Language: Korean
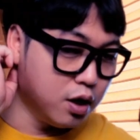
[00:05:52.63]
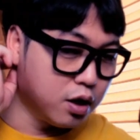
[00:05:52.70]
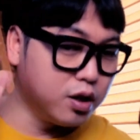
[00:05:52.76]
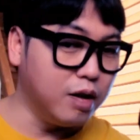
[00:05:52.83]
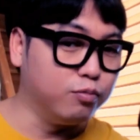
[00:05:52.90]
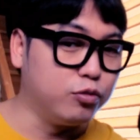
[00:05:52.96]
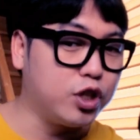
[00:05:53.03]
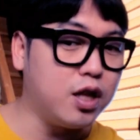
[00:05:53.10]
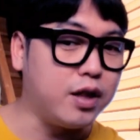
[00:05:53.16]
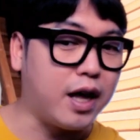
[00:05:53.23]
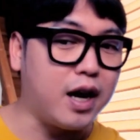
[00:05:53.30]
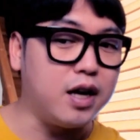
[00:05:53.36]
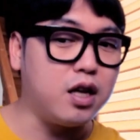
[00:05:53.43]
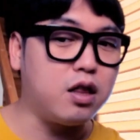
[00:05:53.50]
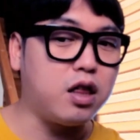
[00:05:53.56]
근데 문제는
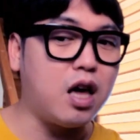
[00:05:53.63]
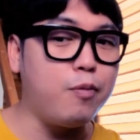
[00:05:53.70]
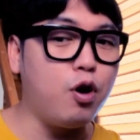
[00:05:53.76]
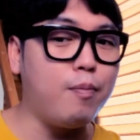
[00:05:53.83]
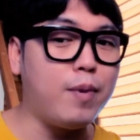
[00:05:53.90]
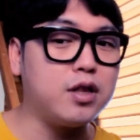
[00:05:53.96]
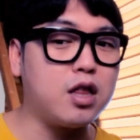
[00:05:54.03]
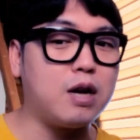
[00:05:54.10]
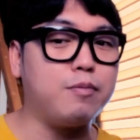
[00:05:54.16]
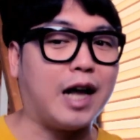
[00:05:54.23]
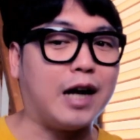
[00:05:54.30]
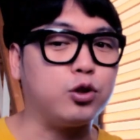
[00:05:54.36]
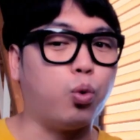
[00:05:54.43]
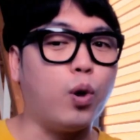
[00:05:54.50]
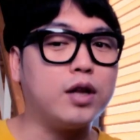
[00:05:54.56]
내가 이 세 명 만난 사람
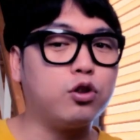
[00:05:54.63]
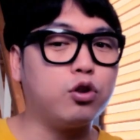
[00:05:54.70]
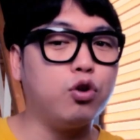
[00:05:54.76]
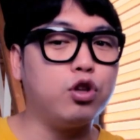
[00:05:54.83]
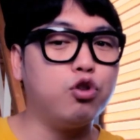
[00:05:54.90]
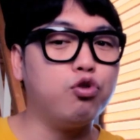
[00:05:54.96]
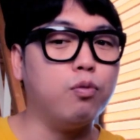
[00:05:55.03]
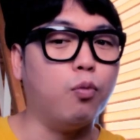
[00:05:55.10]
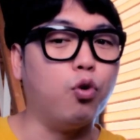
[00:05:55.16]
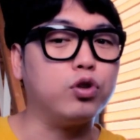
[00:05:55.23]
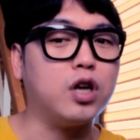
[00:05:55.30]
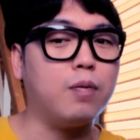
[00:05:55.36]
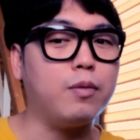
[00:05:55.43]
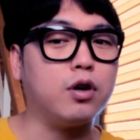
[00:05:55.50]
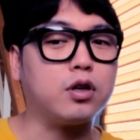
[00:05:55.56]
다 좋았던 이유는
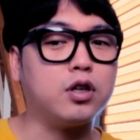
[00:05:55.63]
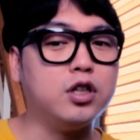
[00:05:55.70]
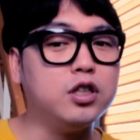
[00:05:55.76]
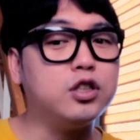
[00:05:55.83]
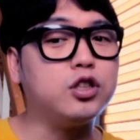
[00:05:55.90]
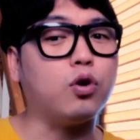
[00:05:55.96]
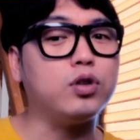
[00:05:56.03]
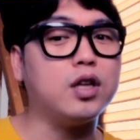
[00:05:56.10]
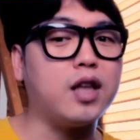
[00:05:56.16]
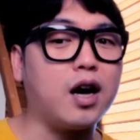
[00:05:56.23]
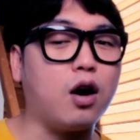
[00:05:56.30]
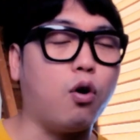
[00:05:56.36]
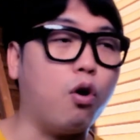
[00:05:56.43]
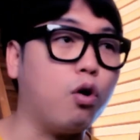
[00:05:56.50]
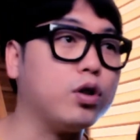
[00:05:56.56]
뭐냐면 그 전에
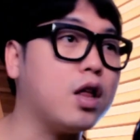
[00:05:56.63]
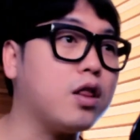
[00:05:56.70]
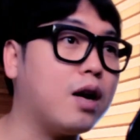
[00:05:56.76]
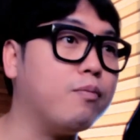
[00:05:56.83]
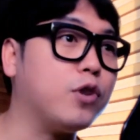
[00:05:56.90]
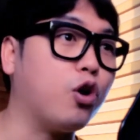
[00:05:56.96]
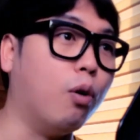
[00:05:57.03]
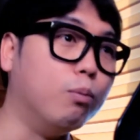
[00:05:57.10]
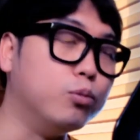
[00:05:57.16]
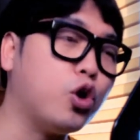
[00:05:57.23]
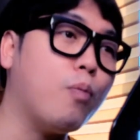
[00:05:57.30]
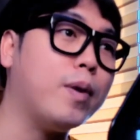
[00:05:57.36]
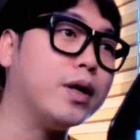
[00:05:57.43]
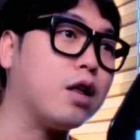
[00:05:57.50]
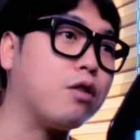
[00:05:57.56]
내가 걸러낸 사람들이
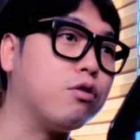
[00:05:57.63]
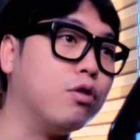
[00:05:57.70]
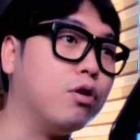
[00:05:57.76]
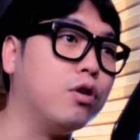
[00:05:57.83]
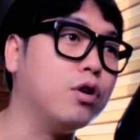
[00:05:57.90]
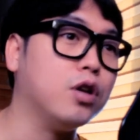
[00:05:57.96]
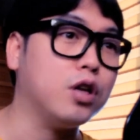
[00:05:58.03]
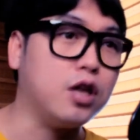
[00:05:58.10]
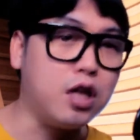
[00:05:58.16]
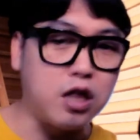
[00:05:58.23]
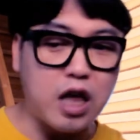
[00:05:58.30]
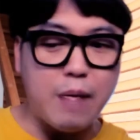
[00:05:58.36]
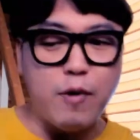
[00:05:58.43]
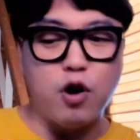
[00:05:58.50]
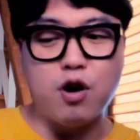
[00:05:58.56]
엄청 많았어. 이
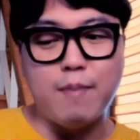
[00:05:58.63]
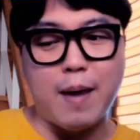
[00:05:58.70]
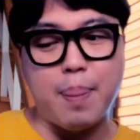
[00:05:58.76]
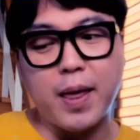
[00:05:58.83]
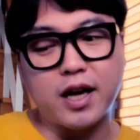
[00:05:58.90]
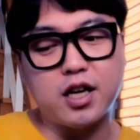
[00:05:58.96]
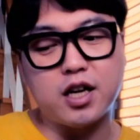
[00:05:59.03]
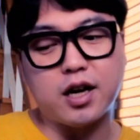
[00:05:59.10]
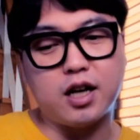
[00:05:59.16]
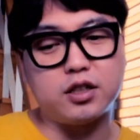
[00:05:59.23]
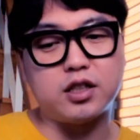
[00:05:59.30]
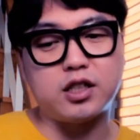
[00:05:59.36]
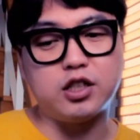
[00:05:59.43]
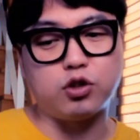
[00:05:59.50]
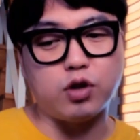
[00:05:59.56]
세 명을
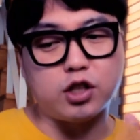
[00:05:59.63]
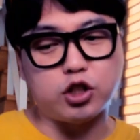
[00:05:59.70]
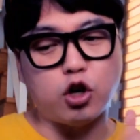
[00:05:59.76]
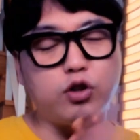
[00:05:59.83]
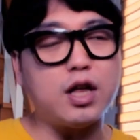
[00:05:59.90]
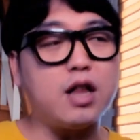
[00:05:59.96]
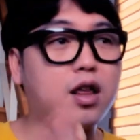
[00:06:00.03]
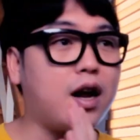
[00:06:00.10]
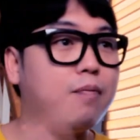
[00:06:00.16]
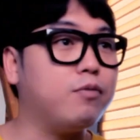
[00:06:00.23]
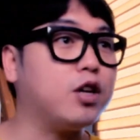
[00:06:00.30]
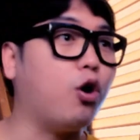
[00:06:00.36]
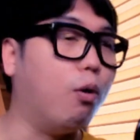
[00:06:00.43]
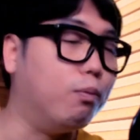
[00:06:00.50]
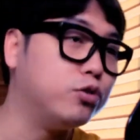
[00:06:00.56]
만나기까지 그 전에 쳐낸
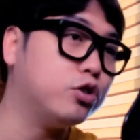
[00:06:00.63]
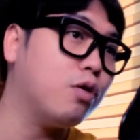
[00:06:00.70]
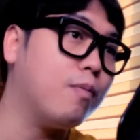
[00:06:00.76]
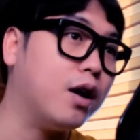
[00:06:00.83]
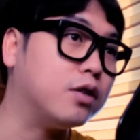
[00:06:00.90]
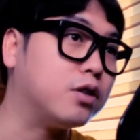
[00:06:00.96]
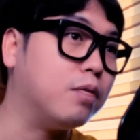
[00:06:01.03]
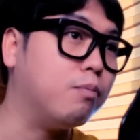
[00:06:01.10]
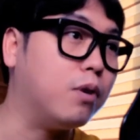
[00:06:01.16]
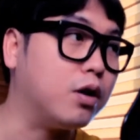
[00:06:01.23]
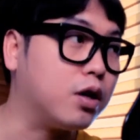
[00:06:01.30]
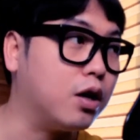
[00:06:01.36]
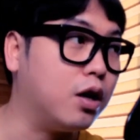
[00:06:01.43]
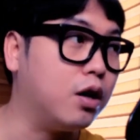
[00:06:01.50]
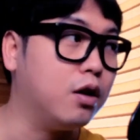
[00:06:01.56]
사람들이 엄청 많았단
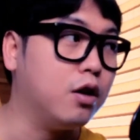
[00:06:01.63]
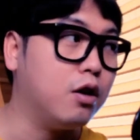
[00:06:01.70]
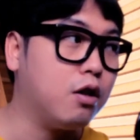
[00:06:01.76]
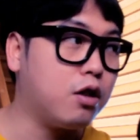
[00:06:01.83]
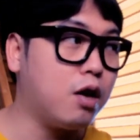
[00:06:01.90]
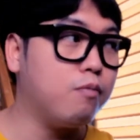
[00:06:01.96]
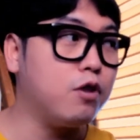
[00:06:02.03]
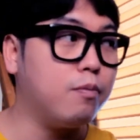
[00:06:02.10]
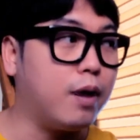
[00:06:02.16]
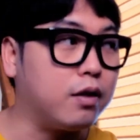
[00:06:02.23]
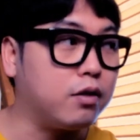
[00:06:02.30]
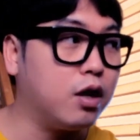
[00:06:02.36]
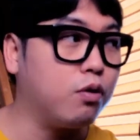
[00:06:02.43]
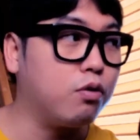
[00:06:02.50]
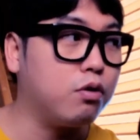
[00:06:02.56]
말이야. 사람들
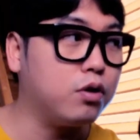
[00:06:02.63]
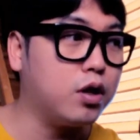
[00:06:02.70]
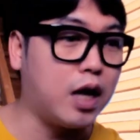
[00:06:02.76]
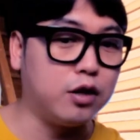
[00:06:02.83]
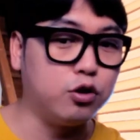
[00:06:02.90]
만나고 그런데 나는